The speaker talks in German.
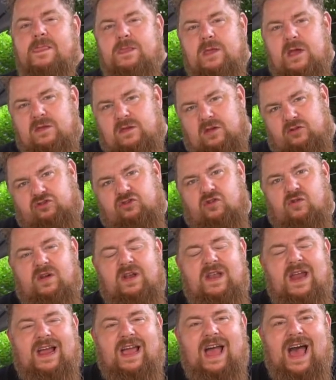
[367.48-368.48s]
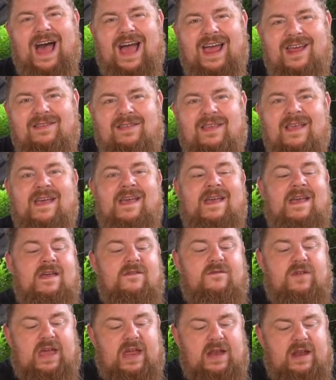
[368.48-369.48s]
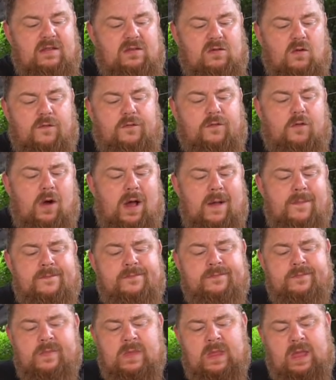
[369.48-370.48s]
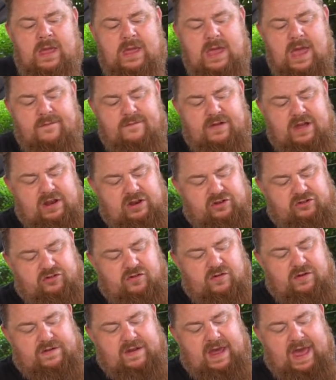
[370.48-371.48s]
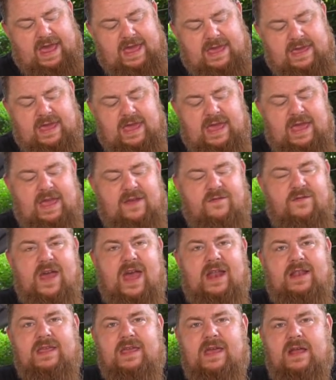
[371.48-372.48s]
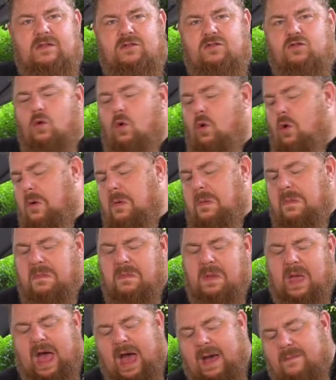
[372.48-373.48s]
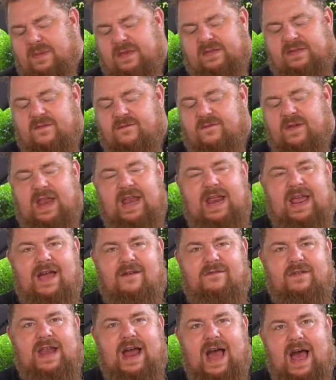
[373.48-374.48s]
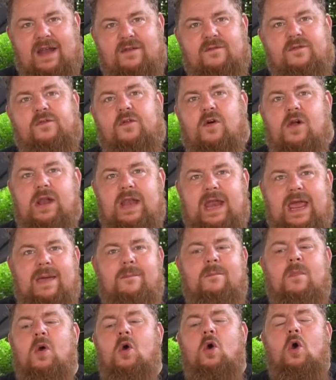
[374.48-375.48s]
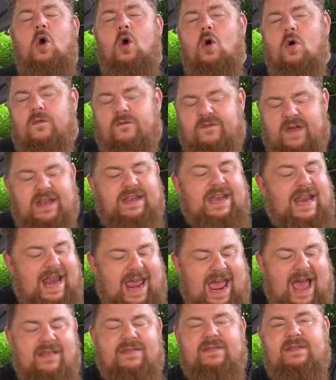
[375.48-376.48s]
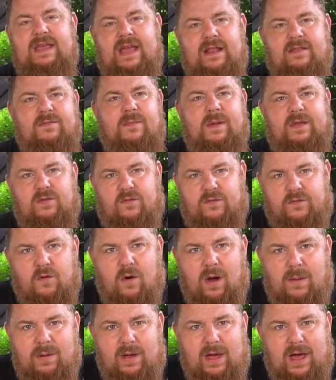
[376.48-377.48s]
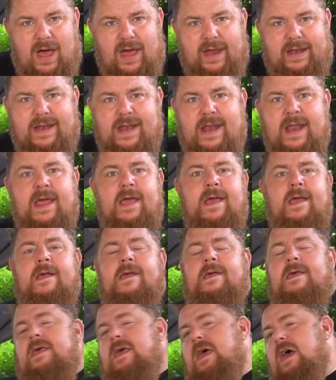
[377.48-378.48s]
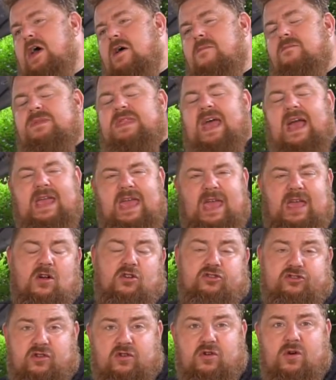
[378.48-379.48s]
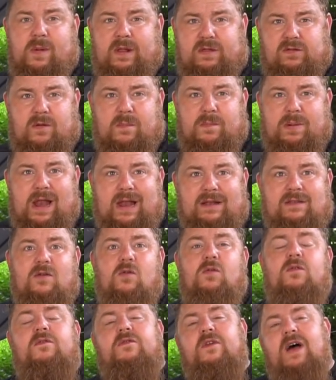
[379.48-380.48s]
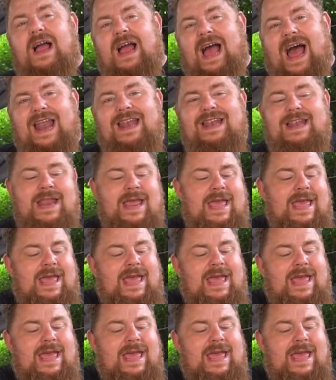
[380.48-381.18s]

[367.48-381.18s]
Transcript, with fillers: die ist jetzt schön knacke heiß. Wir gehen jetzt so vor. Hier haben wir ja den schönen Teig. Ich werde jetzt so ein bisschen weniger wie eine Handvoll nehmen und werde den ersten jetzt mal so vorbereiten. Ähm, dann gehe ich auch schon rüber zur Platte und fange an,